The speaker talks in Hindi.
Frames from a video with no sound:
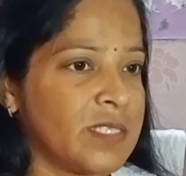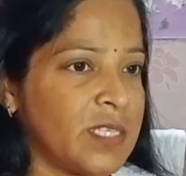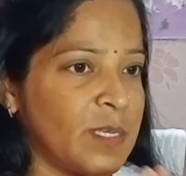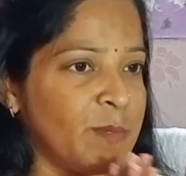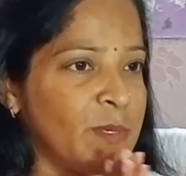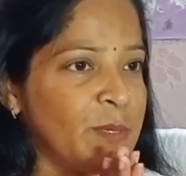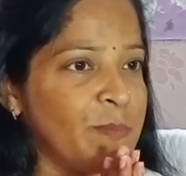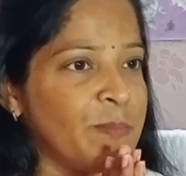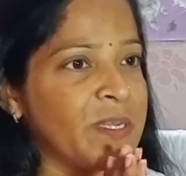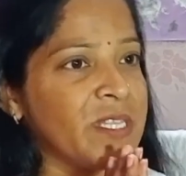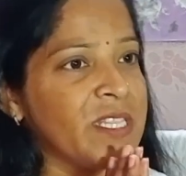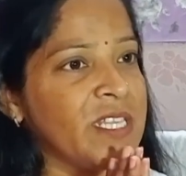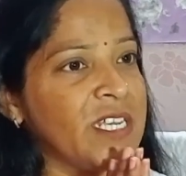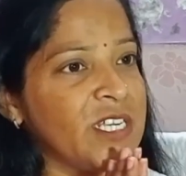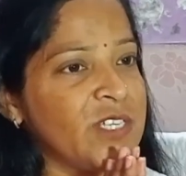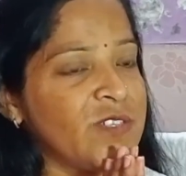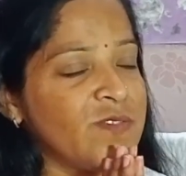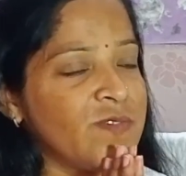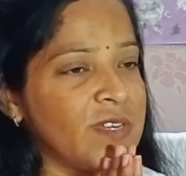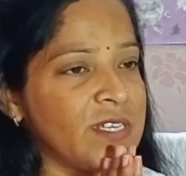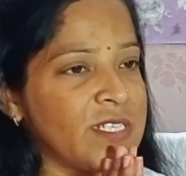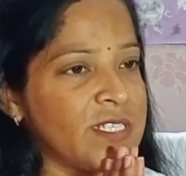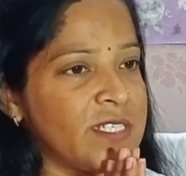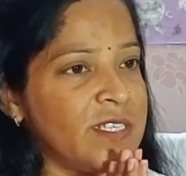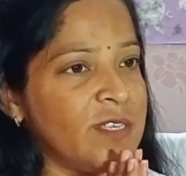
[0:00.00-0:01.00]
सभी
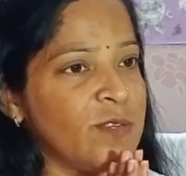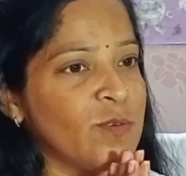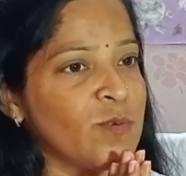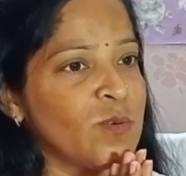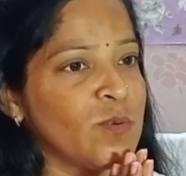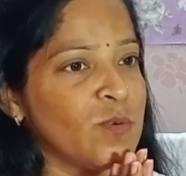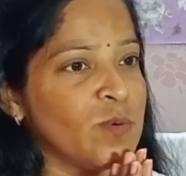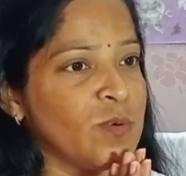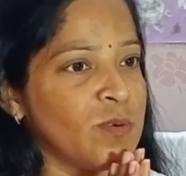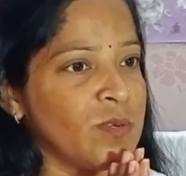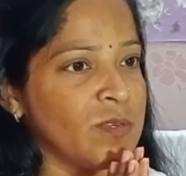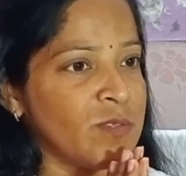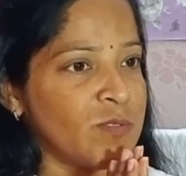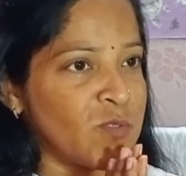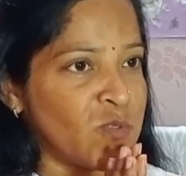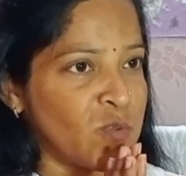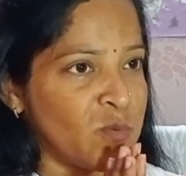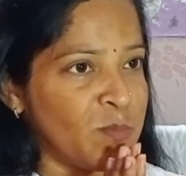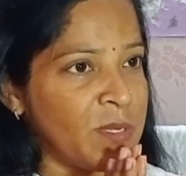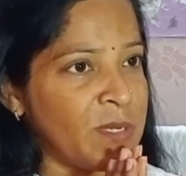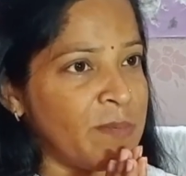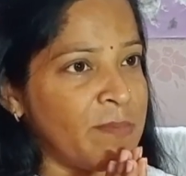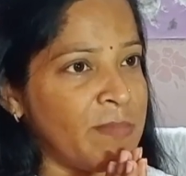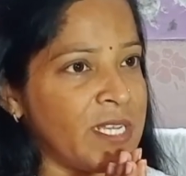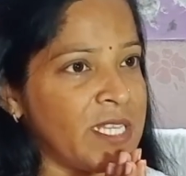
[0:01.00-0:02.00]
प्रदेशवासियों को
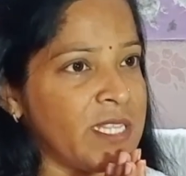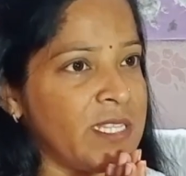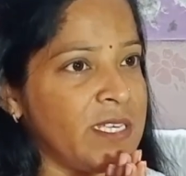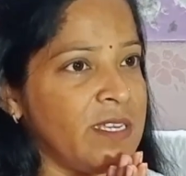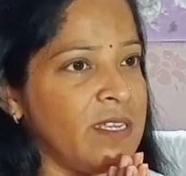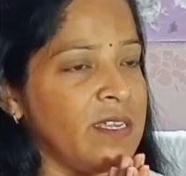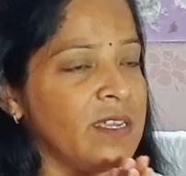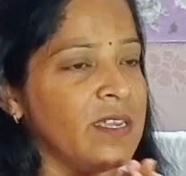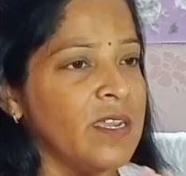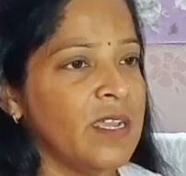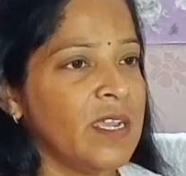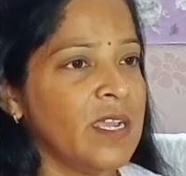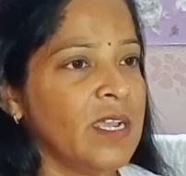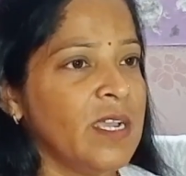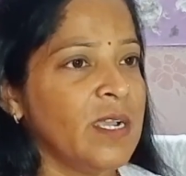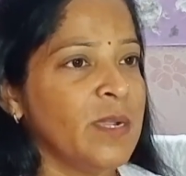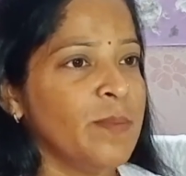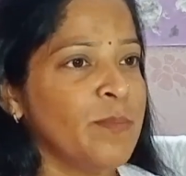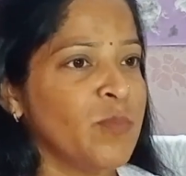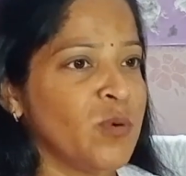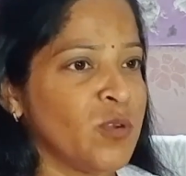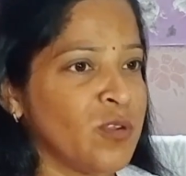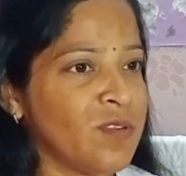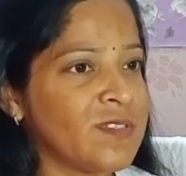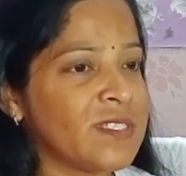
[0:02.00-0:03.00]
सुमन बेदी
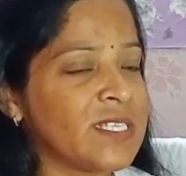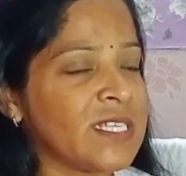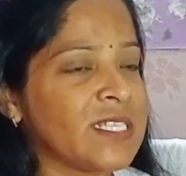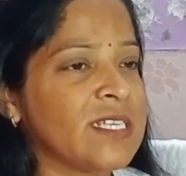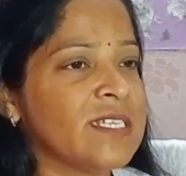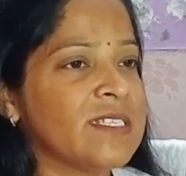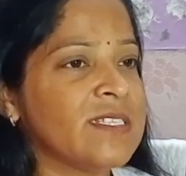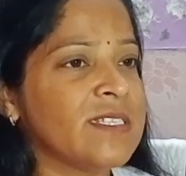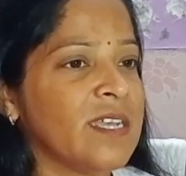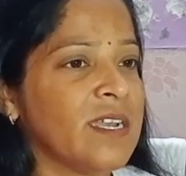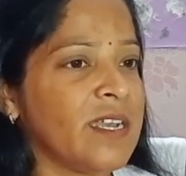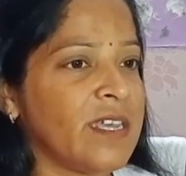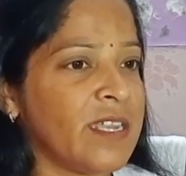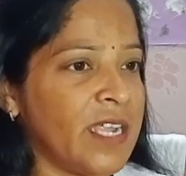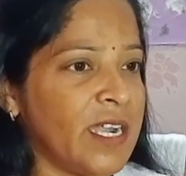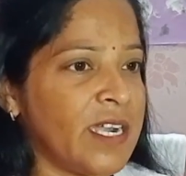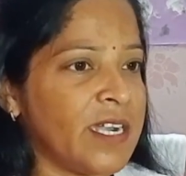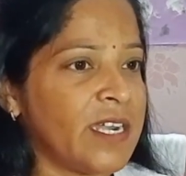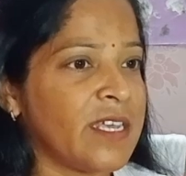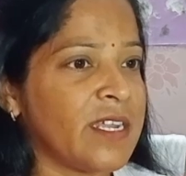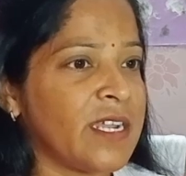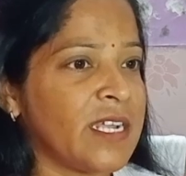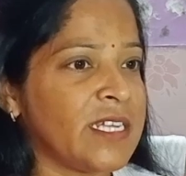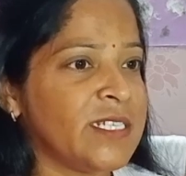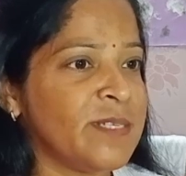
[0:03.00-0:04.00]
पूर्व सदस्य
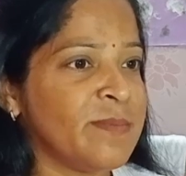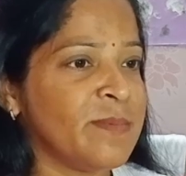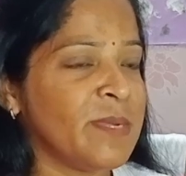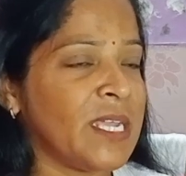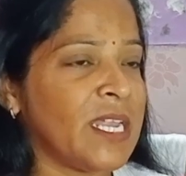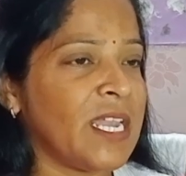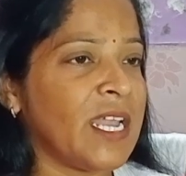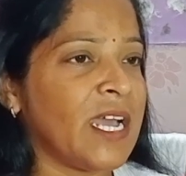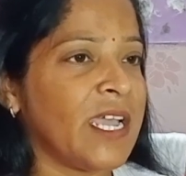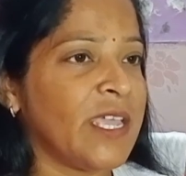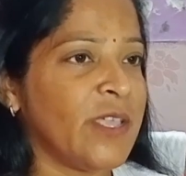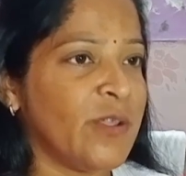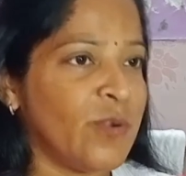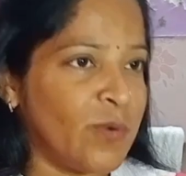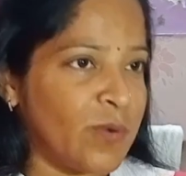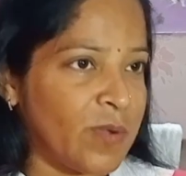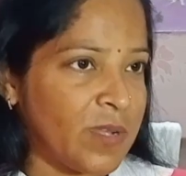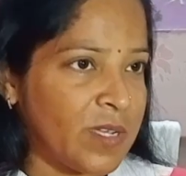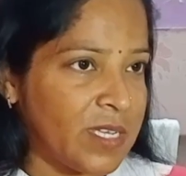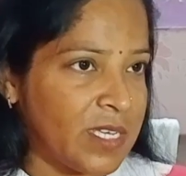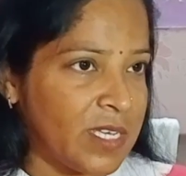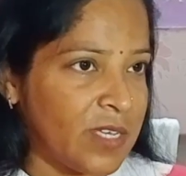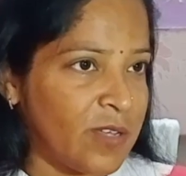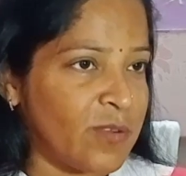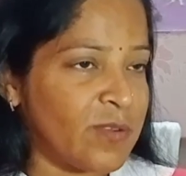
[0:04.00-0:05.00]
हरियाणा राज्य महिला आयोग
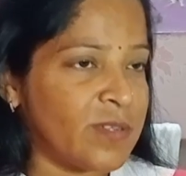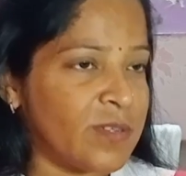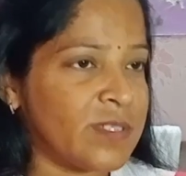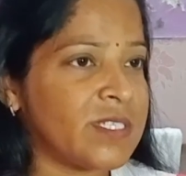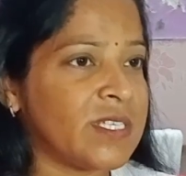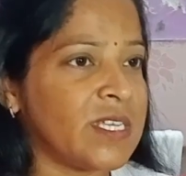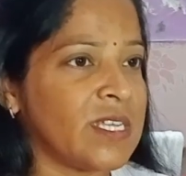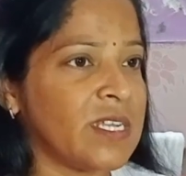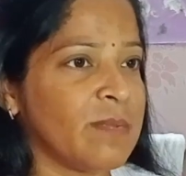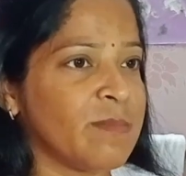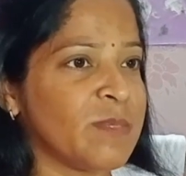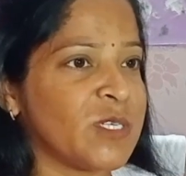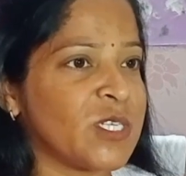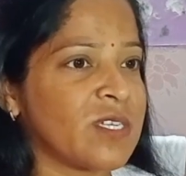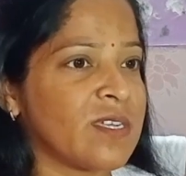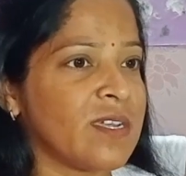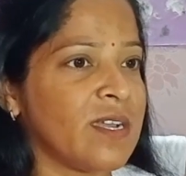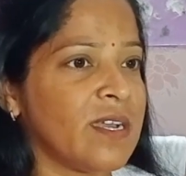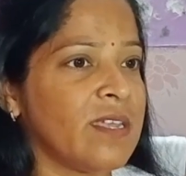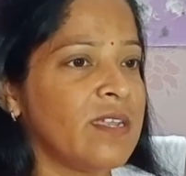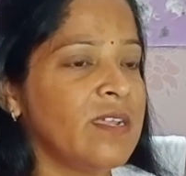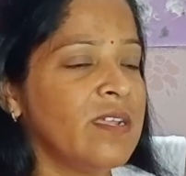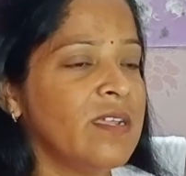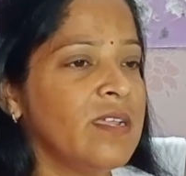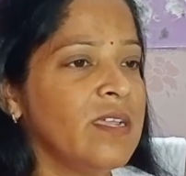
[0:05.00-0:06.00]
की ओर से
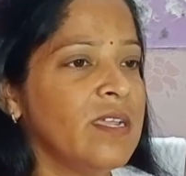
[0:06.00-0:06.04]
नमस्कार